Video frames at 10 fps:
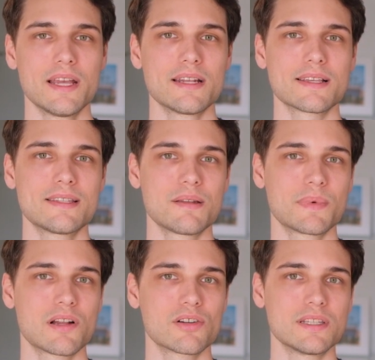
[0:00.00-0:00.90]
Das nennt
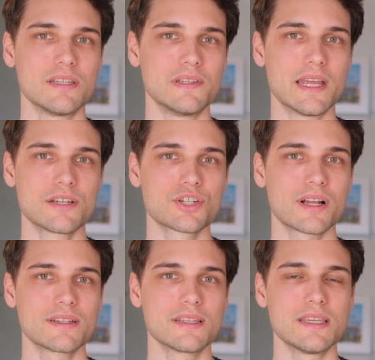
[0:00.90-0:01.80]
man auch die
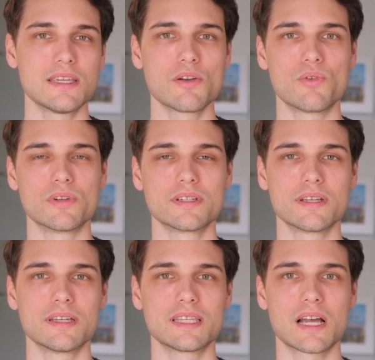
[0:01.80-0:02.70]
Dividendenstrategie und
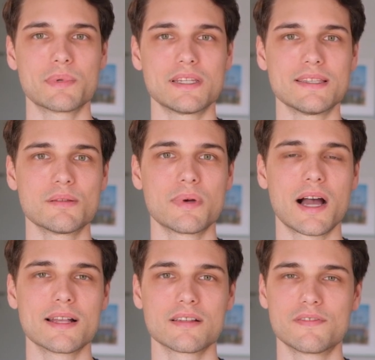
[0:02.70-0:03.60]
äh, ich habe diese
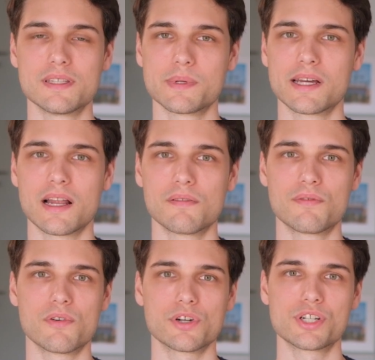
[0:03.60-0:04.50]
bereits auf diesem Kanal
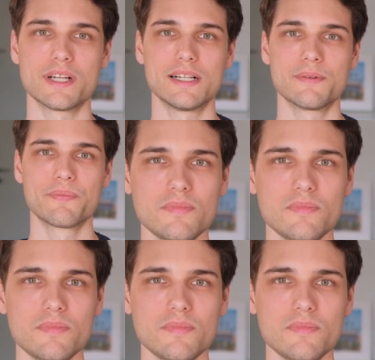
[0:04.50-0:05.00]
vorgestellt.